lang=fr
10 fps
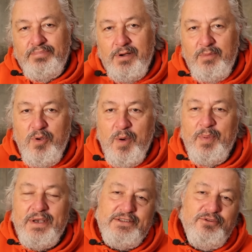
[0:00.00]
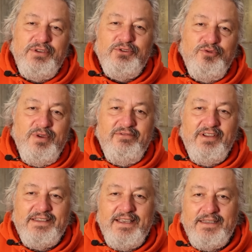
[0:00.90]
probablement pas celui de
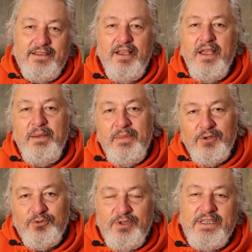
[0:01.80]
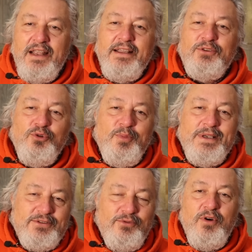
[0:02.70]
2024, mais en tous les cas, les taux
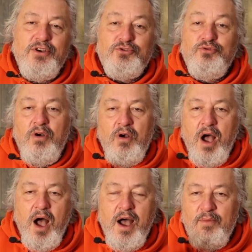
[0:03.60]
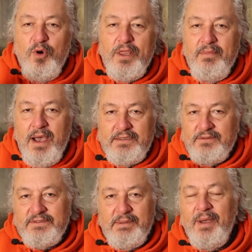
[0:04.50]
baisseront un jour, à un mois de
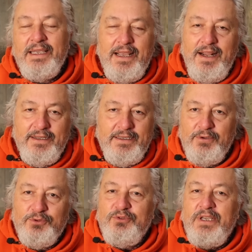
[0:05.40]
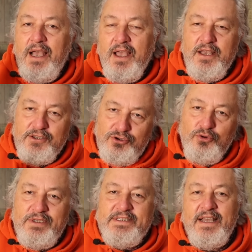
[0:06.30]
mars, on ne sait pas quelle année, mais en tout cas,
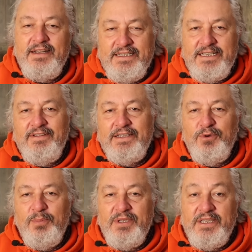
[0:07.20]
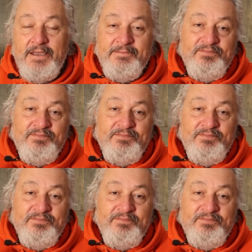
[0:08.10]
celui de cette année, ça va être compliqué.